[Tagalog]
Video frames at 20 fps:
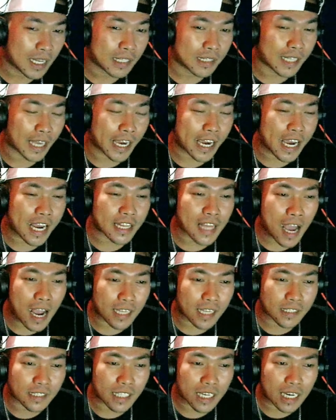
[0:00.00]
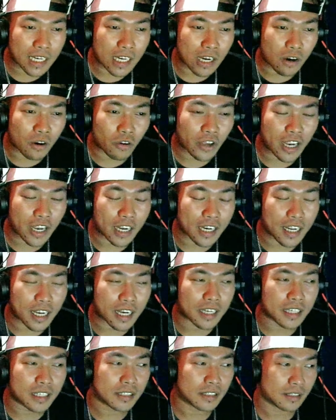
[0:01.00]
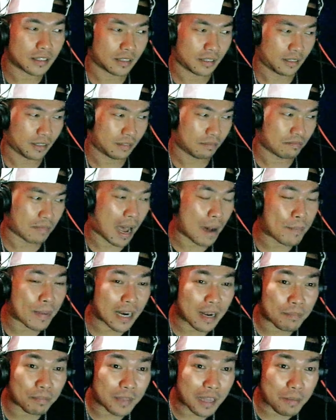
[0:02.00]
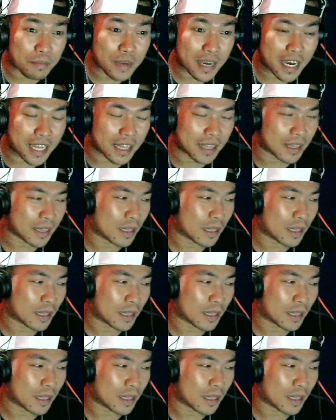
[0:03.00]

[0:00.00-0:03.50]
Nakikita kasi nila na okay ka na. Paparamdam yan.